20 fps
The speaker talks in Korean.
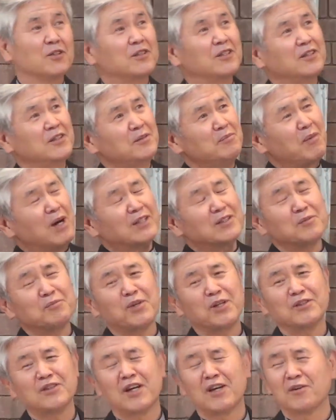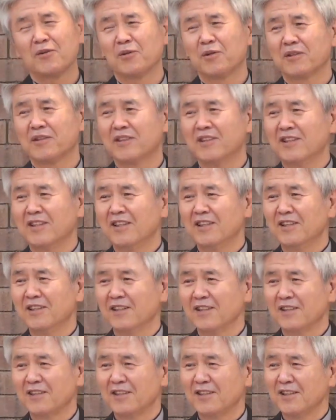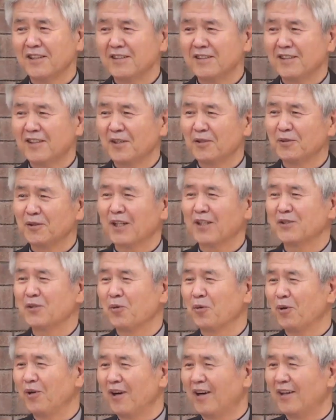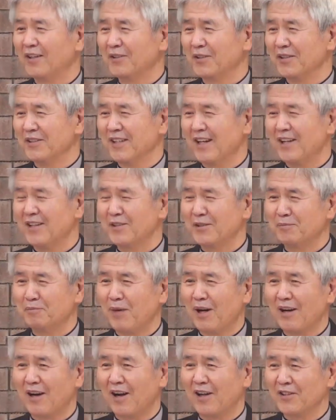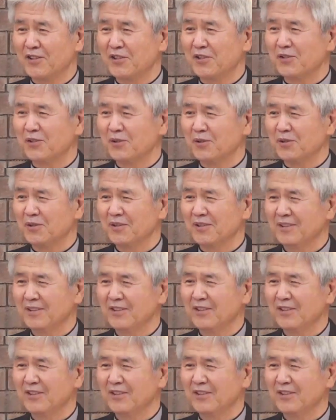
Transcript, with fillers: 그 맞은편 산으로 낑낑대고 다시 올라갔더니 하는 말 아시죠?